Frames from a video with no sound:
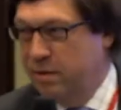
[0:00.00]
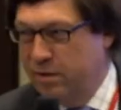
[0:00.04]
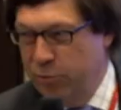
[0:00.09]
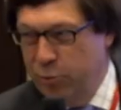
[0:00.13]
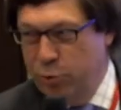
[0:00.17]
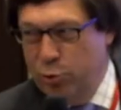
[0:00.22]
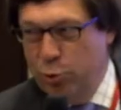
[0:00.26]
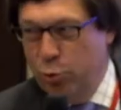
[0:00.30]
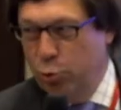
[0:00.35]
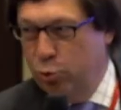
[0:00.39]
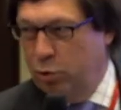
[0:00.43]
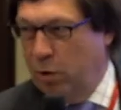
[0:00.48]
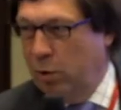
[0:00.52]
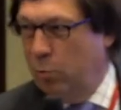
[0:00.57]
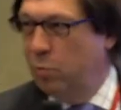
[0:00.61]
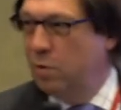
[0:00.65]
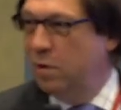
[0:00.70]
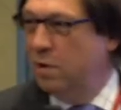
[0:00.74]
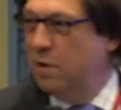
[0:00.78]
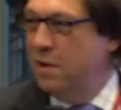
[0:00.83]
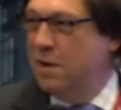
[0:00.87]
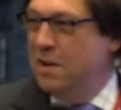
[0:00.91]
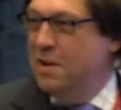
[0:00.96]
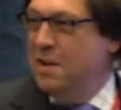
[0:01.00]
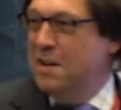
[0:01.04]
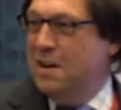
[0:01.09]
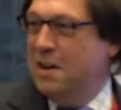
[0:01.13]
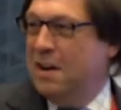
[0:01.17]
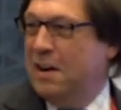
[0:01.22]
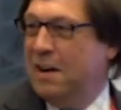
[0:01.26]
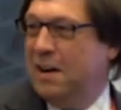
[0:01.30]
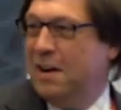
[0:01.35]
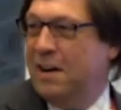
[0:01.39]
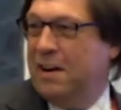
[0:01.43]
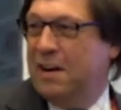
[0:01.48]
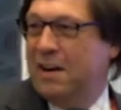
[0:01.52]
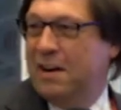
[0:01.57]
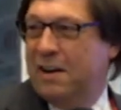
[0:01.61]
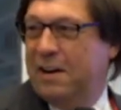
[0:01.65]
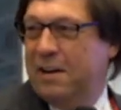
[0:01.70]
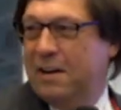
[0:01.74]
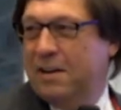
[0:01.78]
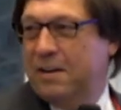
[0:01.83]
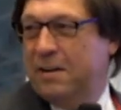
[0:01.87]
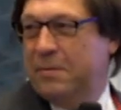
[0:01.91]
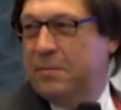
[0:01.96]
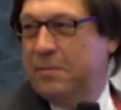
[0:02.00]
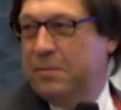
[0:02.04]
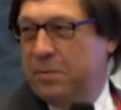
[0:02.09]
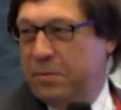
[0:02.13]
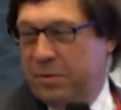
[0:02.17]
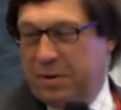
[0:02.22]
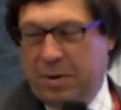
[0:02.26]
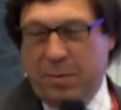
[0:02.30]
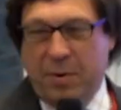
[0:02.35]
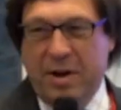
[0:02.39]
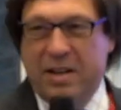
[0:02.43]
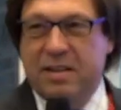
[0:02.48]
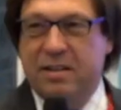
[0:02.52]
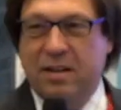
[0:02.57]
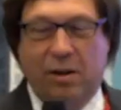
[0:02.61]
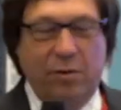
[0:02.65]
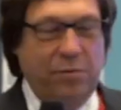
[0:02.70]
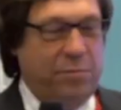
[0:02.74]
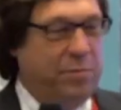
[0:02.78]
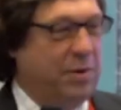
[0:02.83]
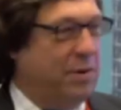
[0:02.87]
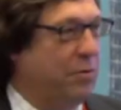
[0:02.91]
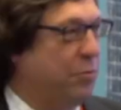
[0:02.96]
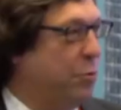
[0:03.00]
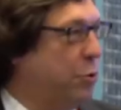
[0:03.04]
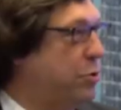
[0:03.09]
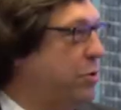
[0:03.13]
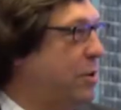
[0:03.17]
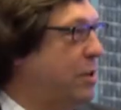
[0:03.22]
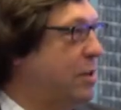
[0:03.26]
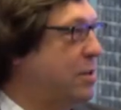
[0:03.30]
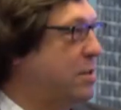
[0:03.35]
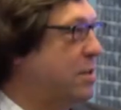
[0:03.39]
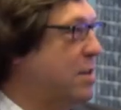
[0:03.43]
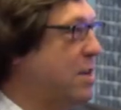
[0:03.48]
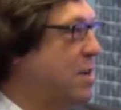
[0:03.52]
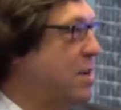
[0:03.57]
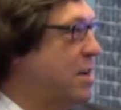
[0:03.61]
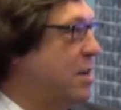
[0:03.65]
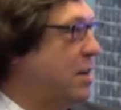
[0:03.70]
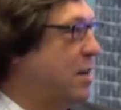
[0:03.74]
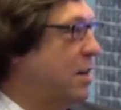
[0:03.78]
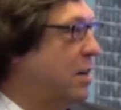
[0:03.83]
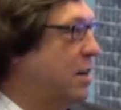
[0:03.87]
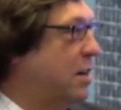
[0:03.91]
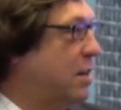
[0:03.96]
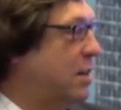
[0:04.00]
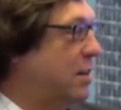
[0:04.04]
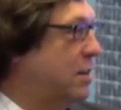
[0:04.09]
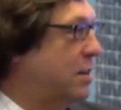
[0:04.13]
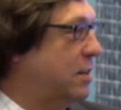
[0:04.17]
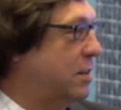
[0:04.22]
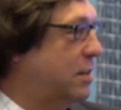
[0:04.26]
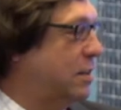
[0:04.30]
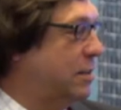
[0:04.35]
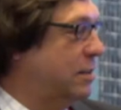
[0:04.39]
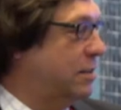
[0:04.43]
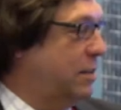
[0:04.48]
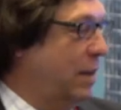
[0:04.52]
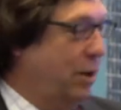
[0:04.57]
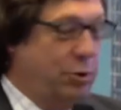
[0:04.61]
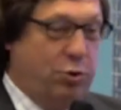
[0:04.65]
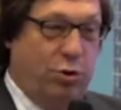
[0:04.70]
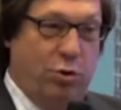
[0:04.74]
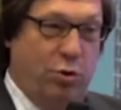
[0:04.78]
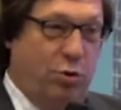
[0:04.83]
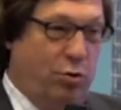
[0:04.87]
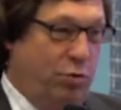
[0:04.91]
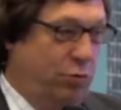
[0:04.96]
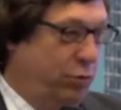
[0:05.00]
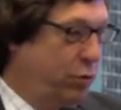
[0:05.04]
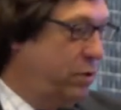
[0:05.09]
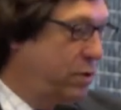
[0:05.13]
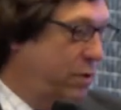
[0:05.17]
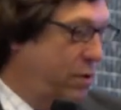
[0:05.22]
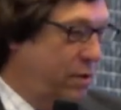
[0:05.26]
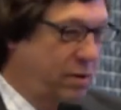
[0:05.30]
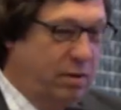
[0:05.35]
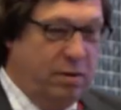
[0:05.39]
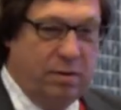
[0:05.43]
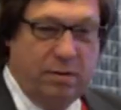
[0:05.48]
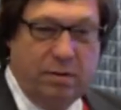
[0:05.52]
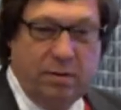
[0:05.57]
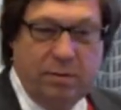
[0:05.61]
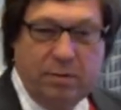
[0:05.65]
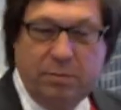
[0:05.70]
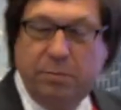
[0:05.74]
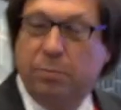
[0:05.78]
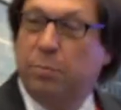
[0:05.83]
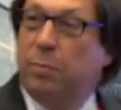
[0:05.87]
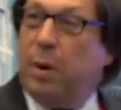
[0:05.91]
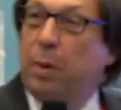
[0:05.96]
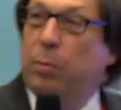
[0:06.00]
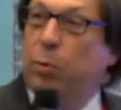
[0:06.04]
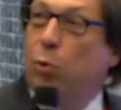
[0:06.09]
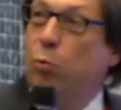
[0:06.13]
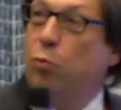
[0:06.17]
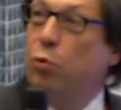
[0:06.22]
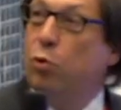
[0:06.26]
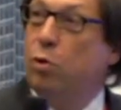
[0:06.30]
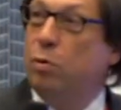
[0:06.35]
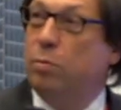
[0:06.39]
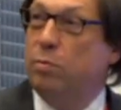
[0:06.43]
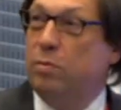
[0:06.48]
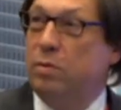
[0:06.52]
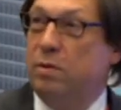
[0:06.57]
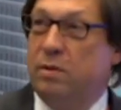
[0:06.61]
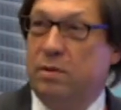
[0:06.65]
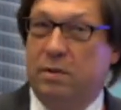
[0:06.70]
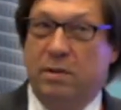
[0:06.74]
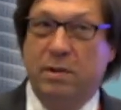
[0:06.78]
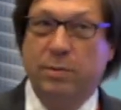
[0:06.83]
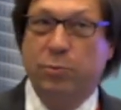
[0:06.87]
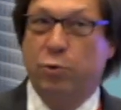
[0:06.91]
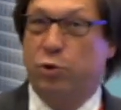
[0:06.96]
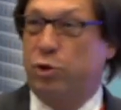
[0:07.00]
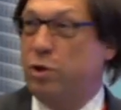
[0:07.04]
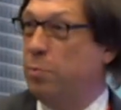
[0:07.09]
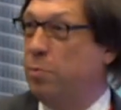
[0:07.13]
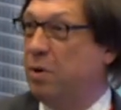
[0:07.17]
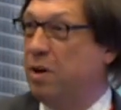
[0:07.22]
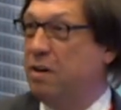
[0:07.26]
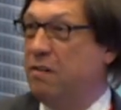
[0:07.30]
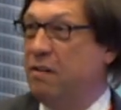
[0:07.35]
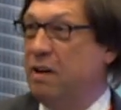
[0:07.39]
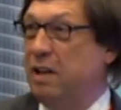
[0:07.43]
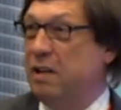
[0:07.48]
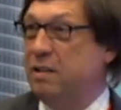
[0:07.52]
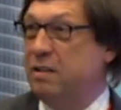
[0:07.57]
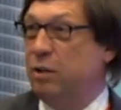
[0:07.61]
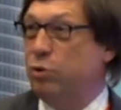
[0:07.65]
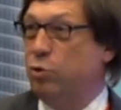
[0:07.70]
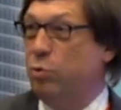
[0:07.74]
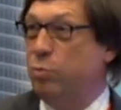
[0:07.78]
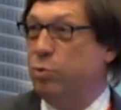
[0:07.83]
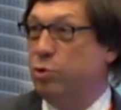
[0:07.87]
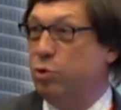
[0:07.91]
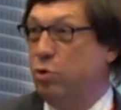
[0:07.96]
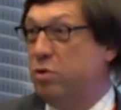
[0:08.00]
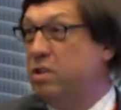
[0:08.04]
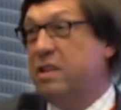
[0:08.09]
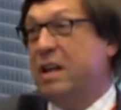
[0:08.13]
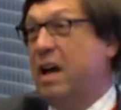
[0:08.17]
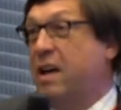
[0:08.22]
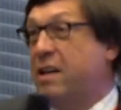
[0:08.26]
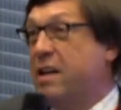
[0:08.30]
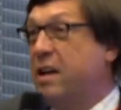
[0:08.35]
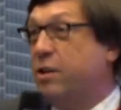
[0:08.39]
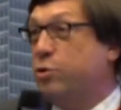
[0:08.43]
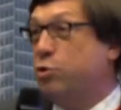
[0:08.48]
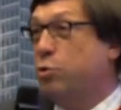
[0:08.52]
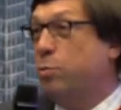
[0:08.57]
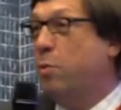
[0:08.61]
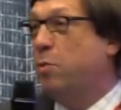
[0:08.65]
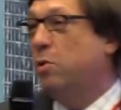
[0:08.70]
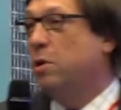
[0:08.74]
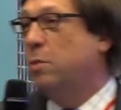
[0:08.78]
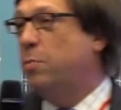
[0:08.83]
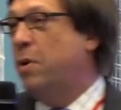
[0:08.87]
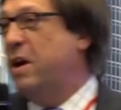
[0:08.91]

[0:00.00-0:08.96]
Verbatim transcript: сегодня утром. А, командиром, в первую очередь. А, так что вот попробуем немножко поговорить о том, что... Да, я, чтобы было